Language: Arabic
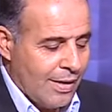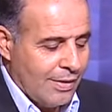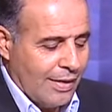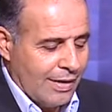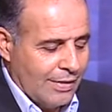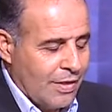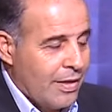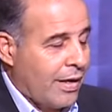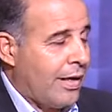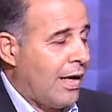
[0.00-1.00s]

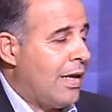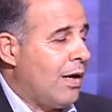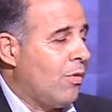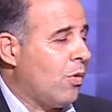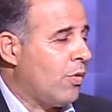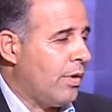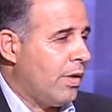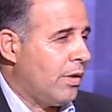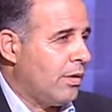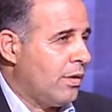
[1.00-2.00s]
تحدثنا أخي علاء
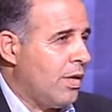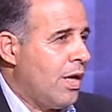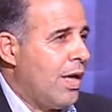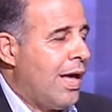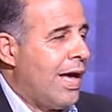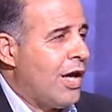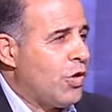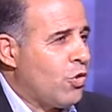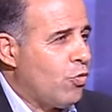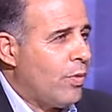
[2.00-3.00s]
وقلنا
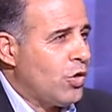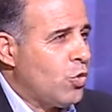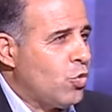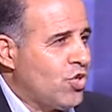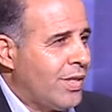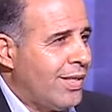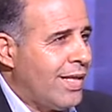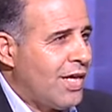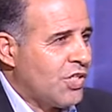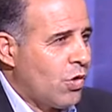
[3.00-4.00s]
حيثما يوجد
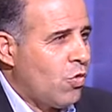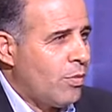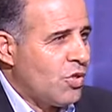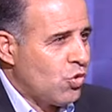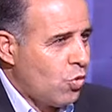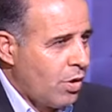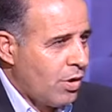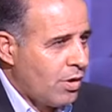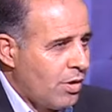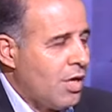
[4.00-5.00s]
ناسخ ومنسوخ
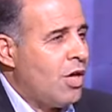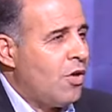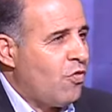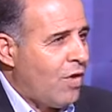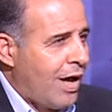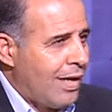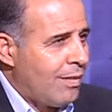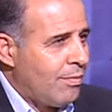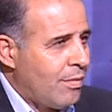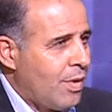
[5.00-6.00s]

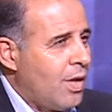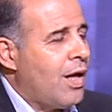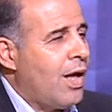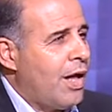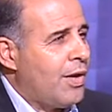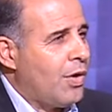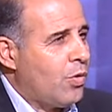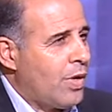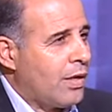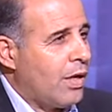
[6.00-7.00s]
فاعلم أن
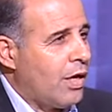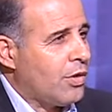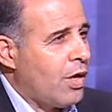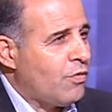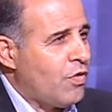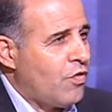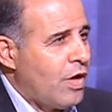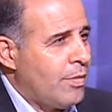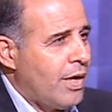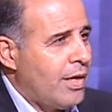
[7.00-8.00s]
هناك خطأ في
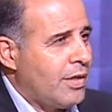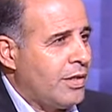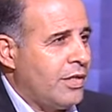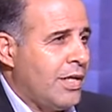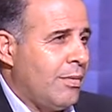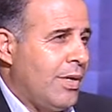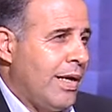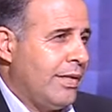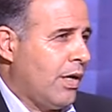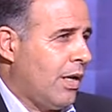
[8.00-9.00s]
فهم آيات كتاب
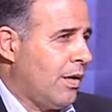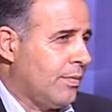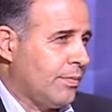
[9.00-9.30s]
الله تعالى